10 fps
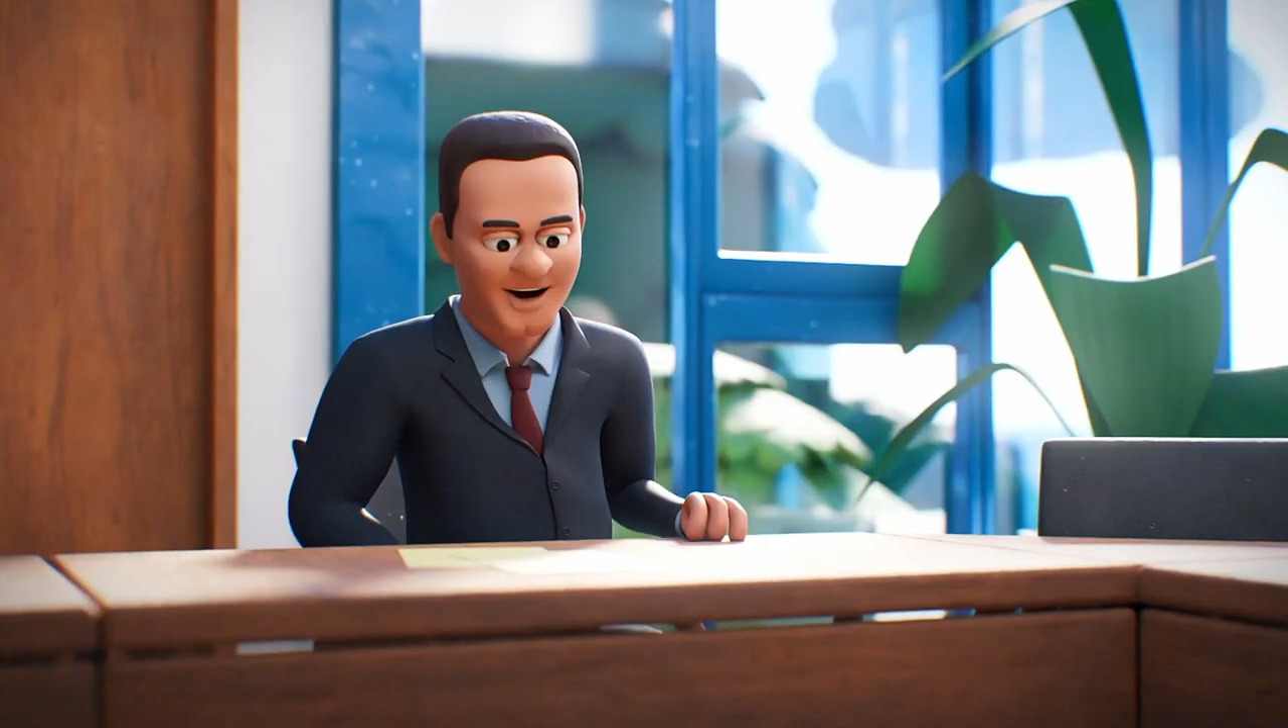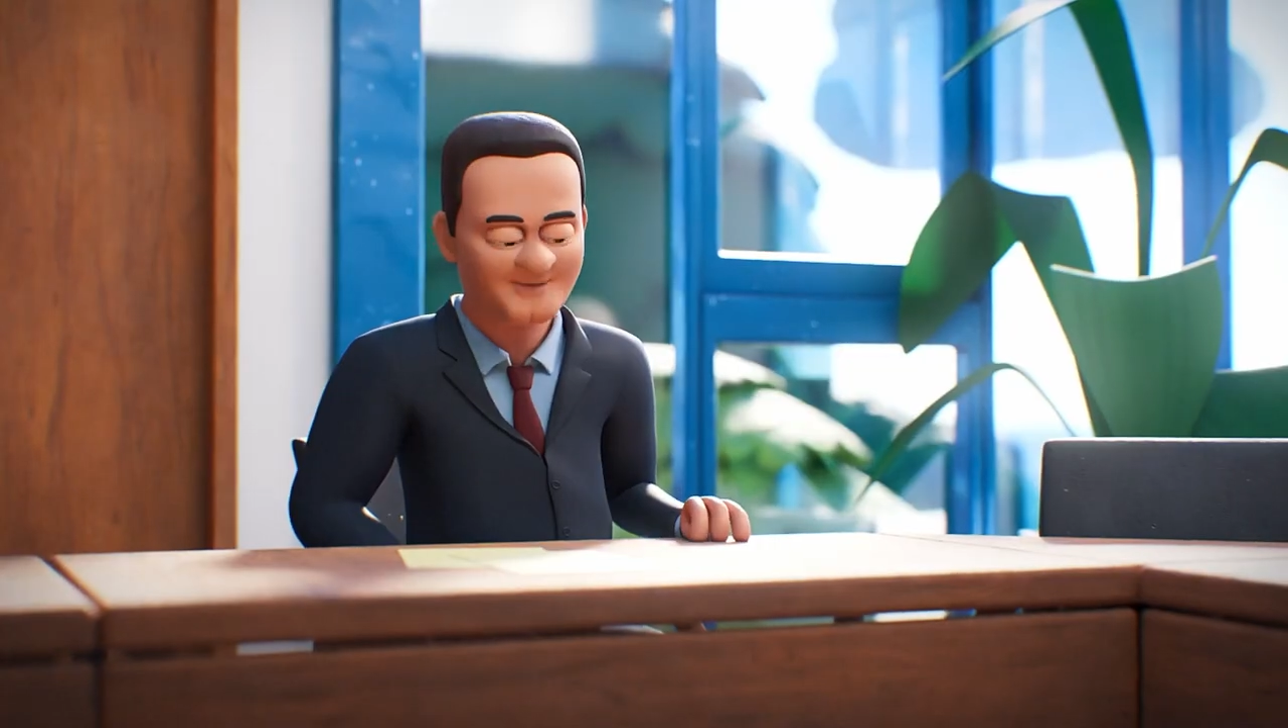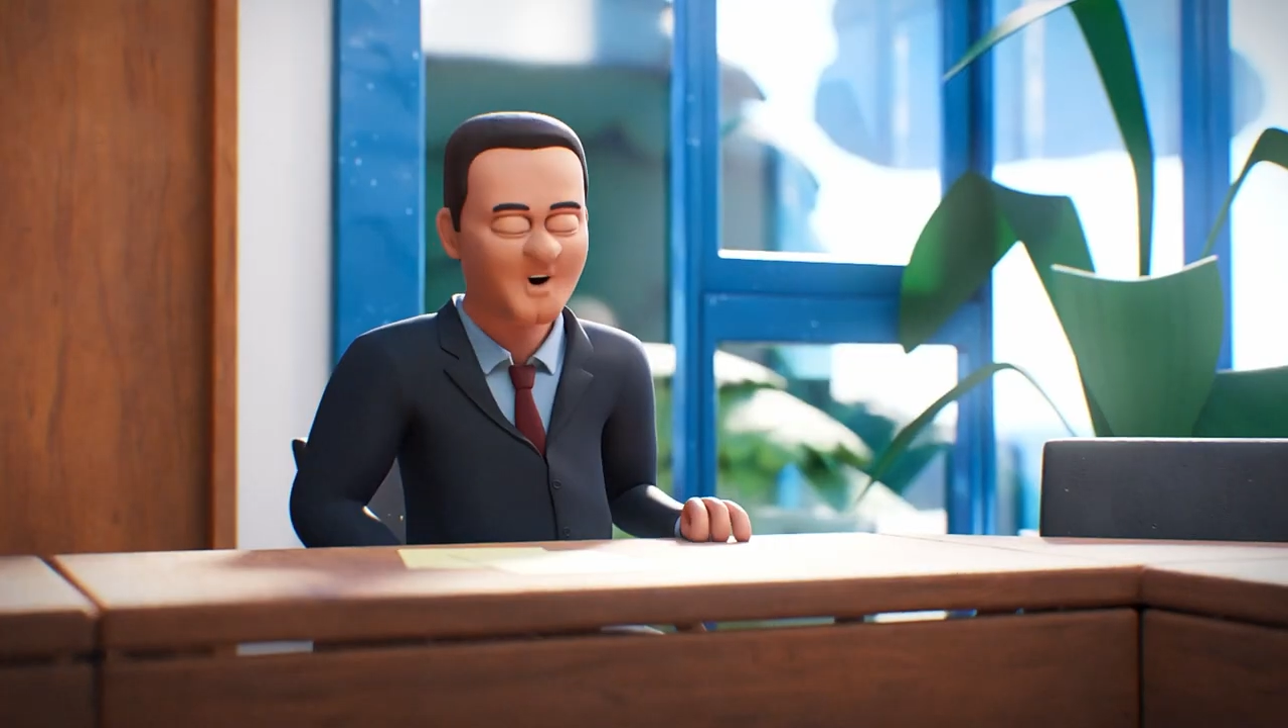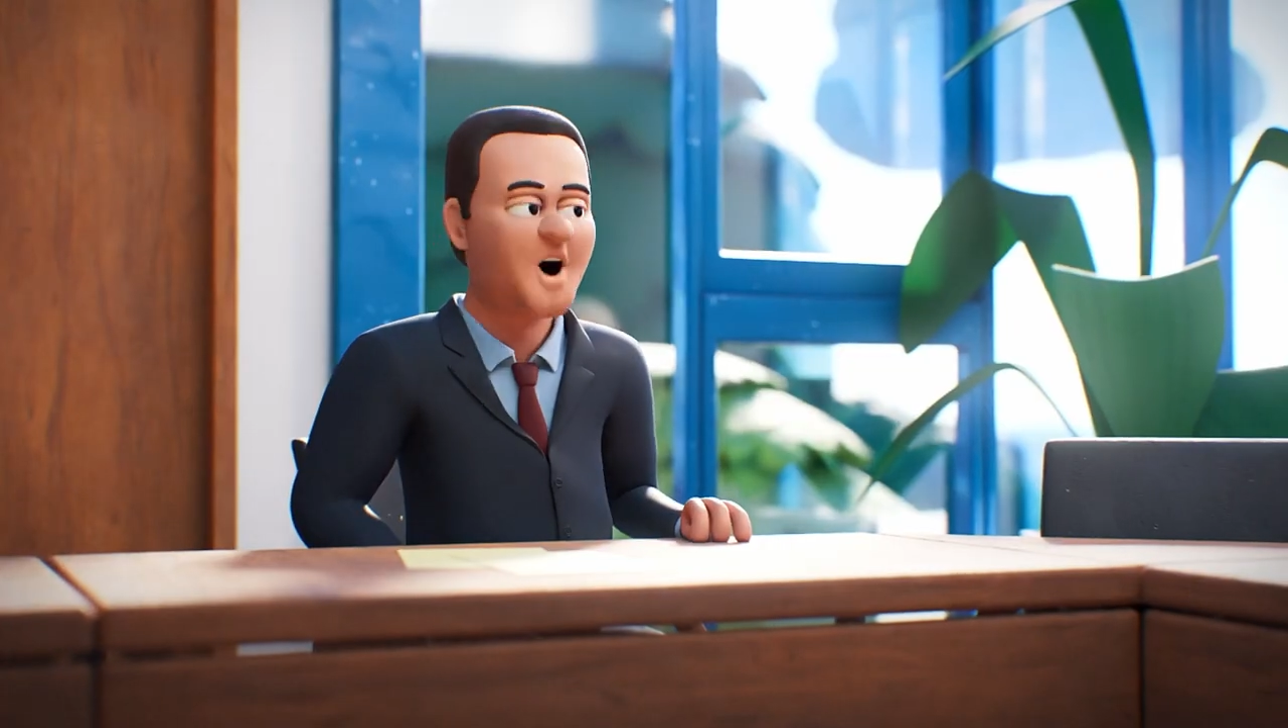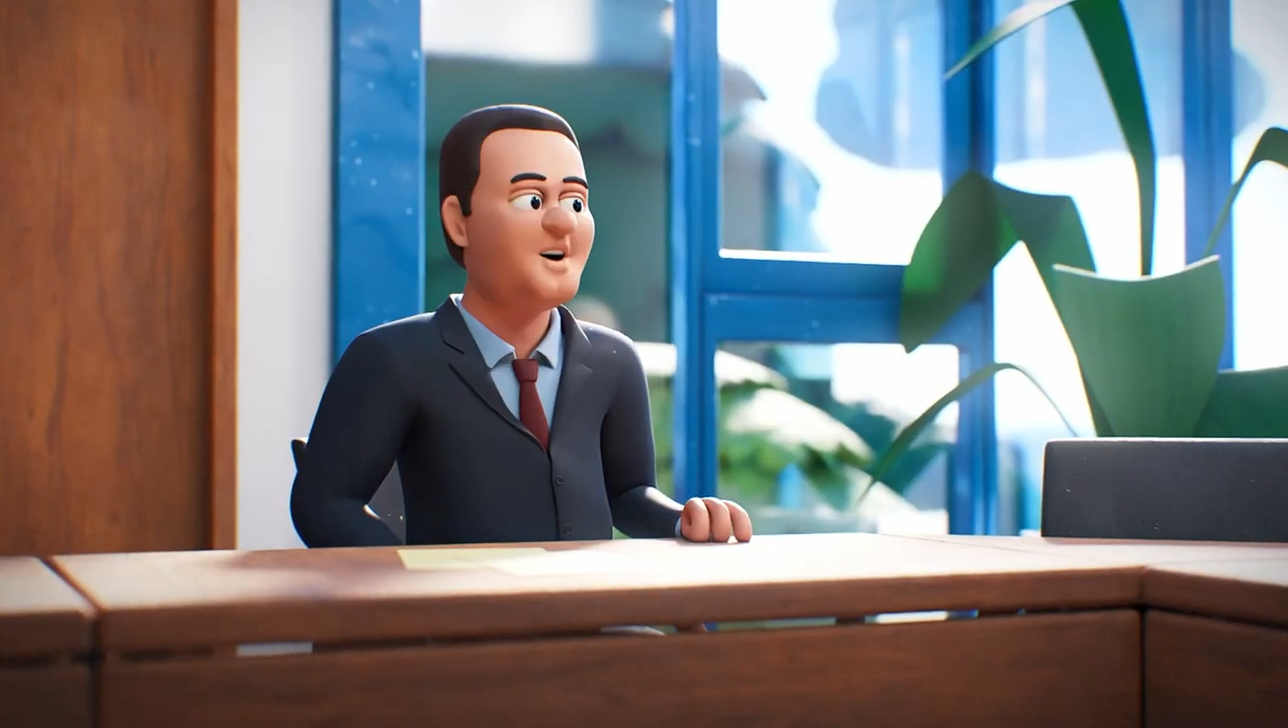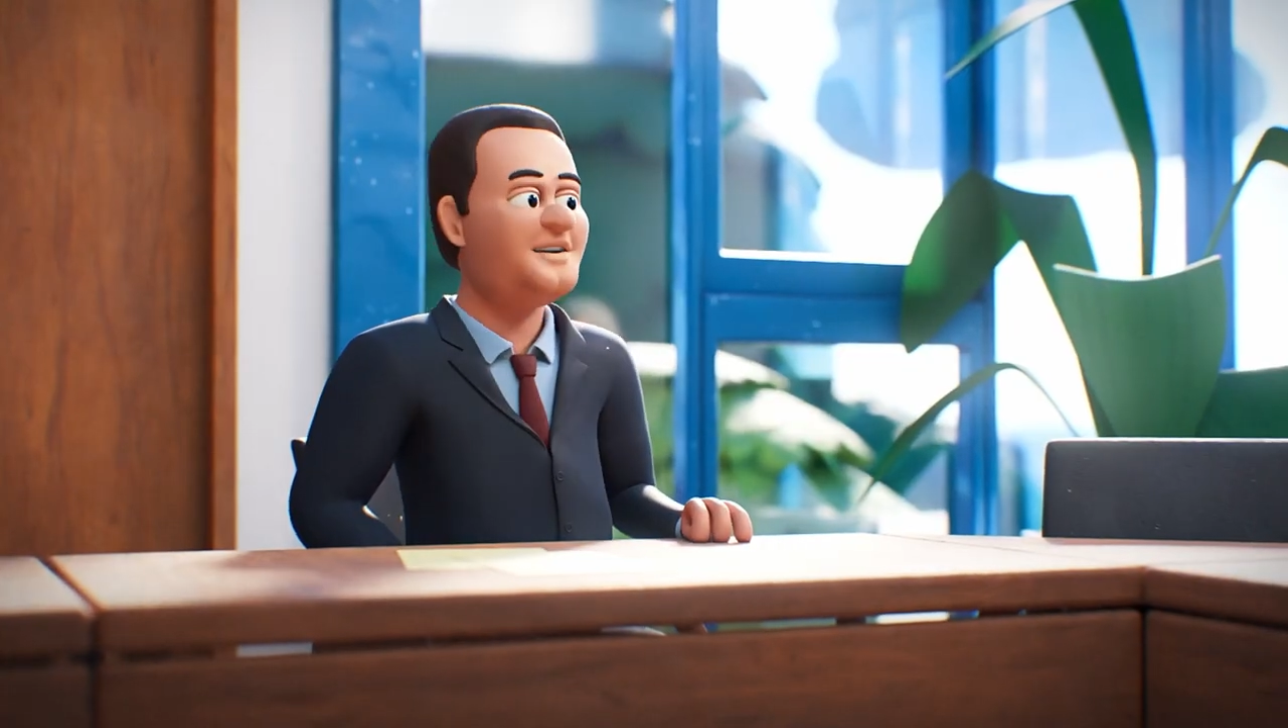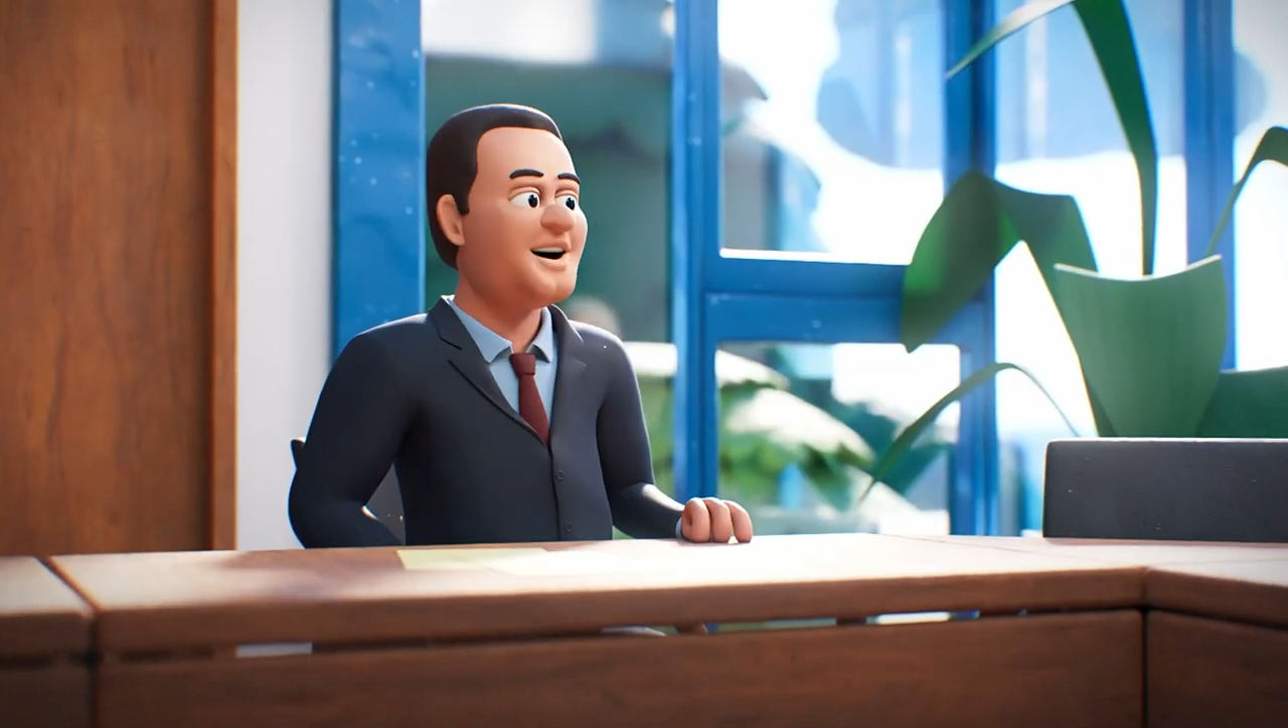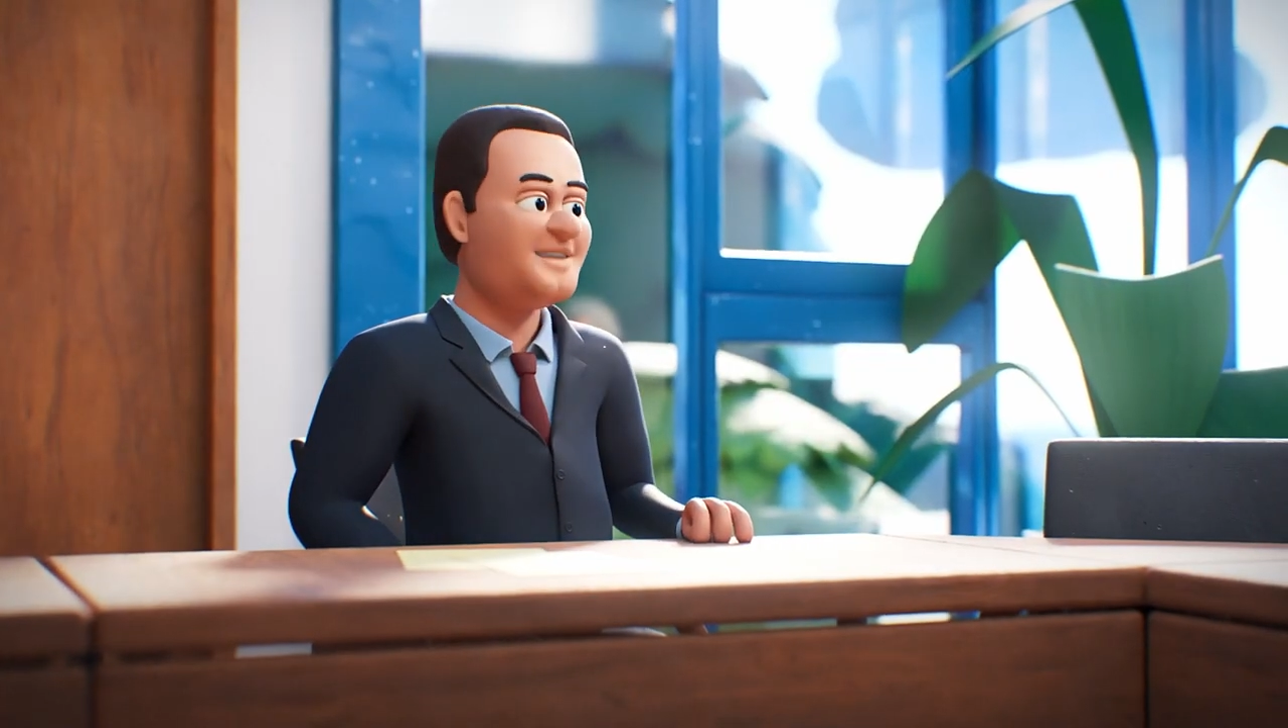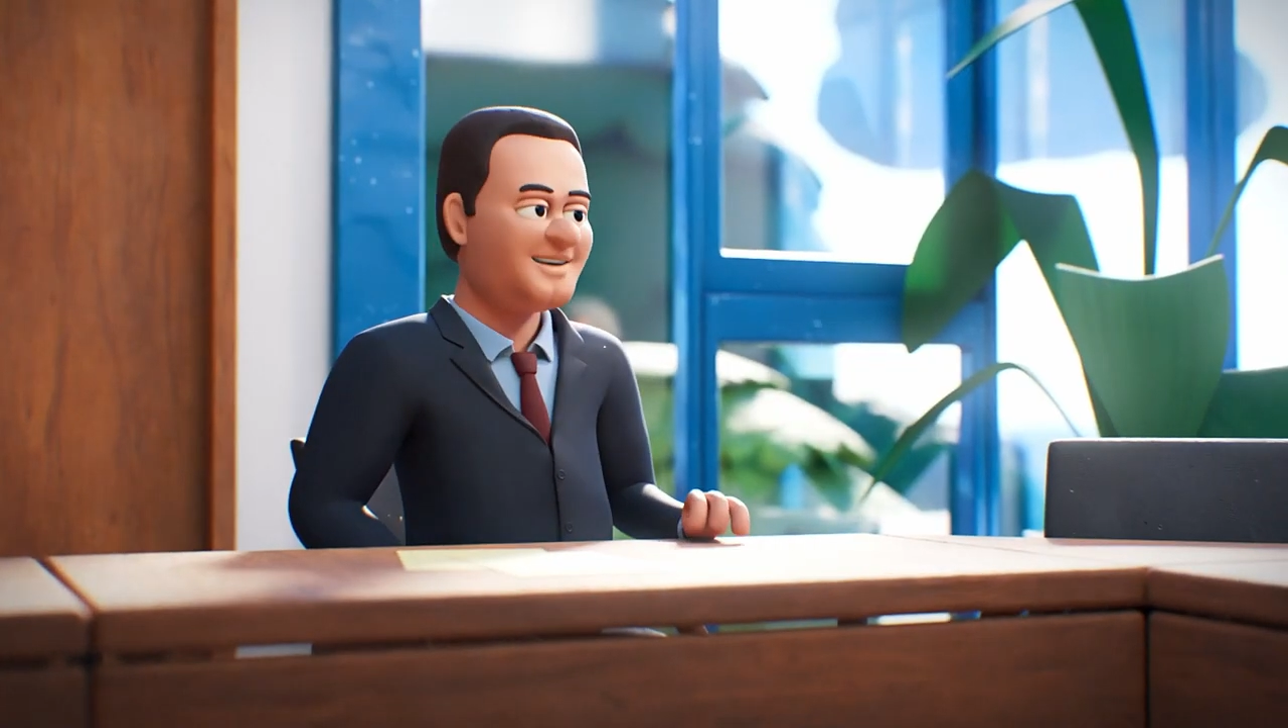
wäre noch das